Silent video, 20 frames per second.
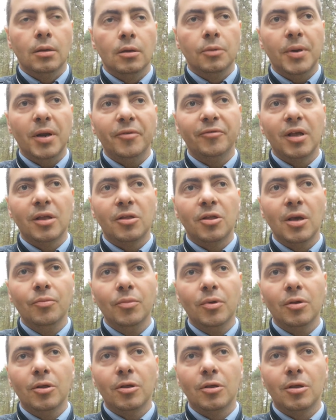To prawda,
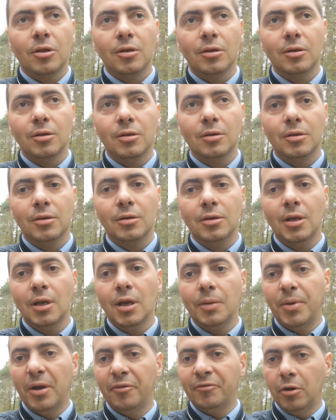ciemność y, nie
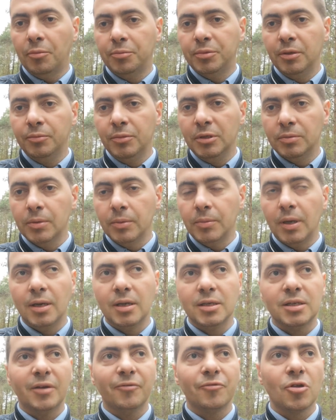napawa optymizmem,
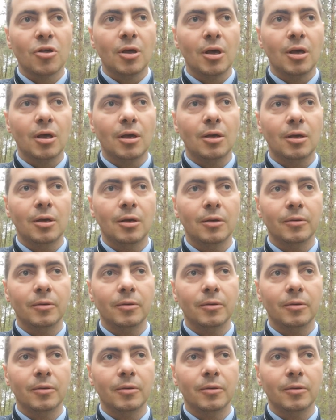ale zawsze